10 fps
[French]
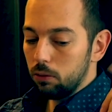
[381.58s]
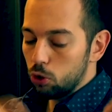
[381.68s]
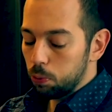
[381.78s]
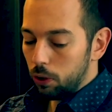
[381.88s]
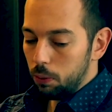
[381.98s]

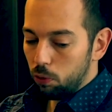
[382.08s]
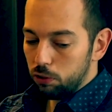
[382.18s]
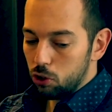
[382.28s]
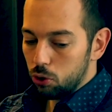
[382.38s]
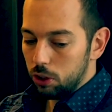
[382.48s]
Je prenais mon
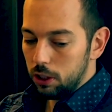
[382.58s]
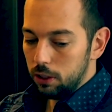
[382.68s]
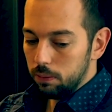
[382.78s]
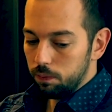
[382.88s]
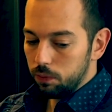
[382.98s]
vol
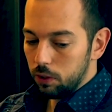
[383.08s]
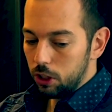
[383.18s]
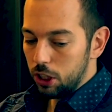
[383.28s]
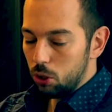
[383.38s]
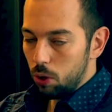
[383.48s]
jeudi,
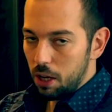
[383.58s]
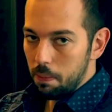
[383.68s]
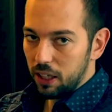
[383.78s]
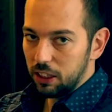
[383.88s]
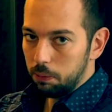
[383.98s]
j'y suis allé
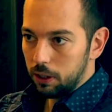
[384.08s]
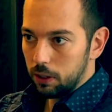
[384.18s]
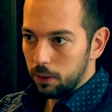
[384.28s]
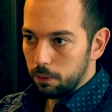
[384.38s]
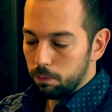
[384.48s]
mardi
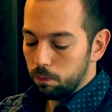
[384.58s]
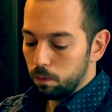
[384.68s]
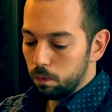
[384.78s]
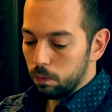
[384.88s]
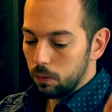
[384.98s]
matin
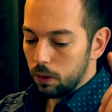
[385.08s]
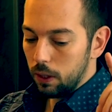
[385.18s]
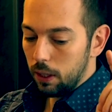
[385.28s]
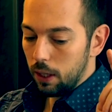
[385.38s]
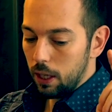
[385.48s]

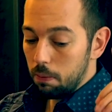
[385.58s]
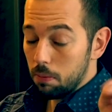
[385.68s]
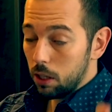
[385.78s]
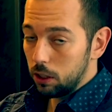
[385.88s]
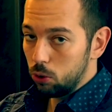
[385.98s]
et
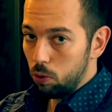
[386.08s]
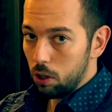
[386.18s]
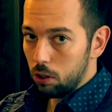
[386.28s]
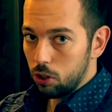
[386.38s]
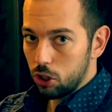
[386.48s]
mardi
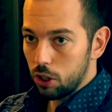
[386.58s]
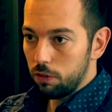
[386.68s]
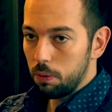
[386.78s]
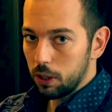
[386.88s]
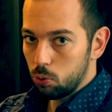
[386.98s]
soir
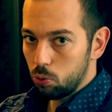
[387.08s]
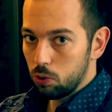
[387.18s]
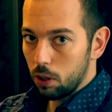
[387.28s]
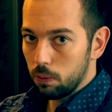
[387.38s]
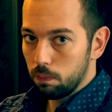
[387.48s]
j'avais mes
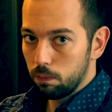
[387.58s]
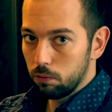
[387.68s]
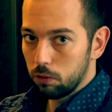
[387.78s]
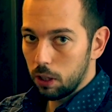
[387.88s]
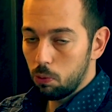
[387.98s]
résultats.
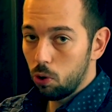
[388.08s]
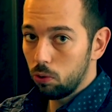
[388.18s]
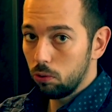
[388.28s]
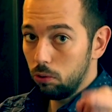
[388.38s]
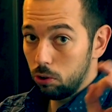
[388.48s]

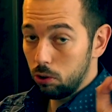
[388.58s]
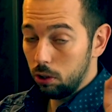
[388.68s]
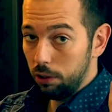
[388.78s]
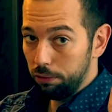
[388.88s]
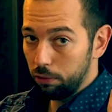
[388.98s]
Vraiment,
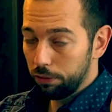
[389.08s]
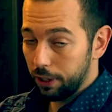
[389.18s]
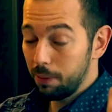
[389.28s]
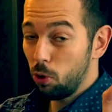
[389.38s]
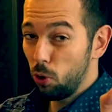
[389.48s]
il faut
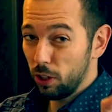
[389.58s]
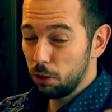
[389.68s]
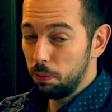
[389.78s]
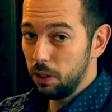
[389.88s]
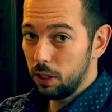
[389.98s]
vraiment leur
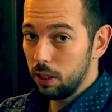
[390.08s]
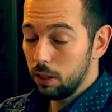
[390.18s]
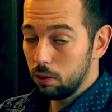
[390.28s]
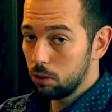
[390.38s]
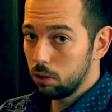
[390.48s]

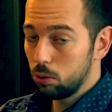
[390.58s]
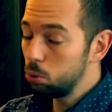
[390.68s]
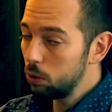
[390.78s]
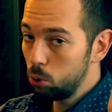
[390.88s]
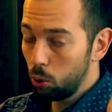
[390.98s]
expliquer que
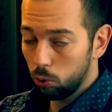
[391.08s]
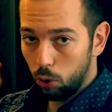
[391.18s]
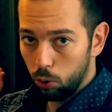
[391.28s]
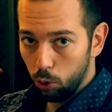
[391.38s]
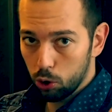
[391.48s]
tu es
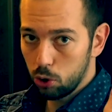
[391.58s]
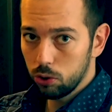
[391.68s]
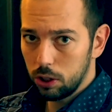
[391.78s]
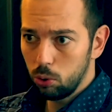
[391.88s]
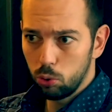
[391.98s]
dans
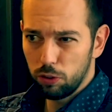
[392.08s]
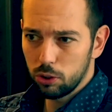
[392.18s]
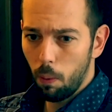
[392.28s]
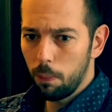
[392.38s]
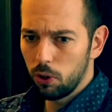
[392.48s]
l'urgence et de toute
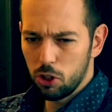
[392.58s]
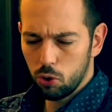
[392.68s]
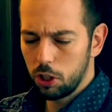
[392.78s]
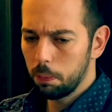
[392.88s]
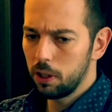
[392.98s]
façon pour les
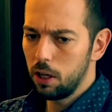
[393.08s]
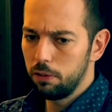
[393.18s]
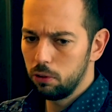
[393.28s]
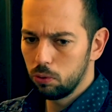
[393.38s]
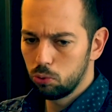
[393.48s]
gens qui prennent
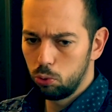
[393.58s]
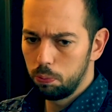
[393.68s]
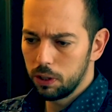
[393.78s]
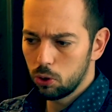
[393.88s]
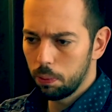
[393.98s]
l'avion, tu
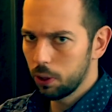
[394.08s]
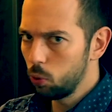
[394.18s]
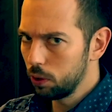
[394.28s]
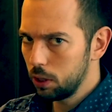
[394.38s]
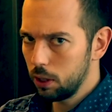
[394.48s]
passes en
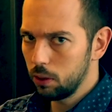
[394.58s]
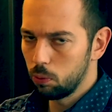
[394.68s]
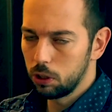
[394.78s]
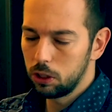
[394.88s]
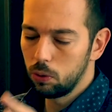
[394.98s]
priorité, on
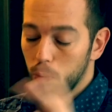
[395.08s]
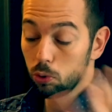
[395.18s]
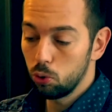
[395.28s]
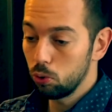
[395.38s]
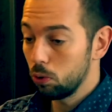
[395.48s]
m'a dit donc.
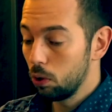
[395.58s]
Euh,